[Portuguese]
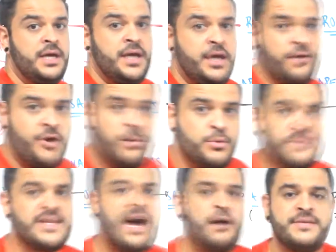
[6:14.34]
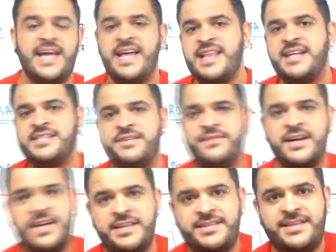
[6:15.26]
Eu vou buscar a alternativa
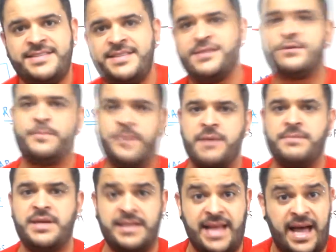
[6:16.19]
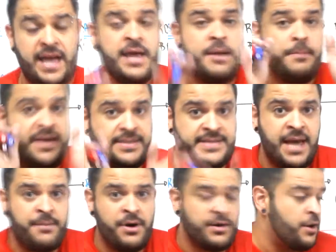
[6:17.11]
que diz isso para mim, tá?
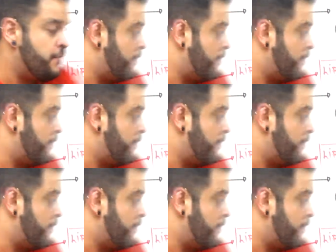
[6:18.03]
Percebam que eu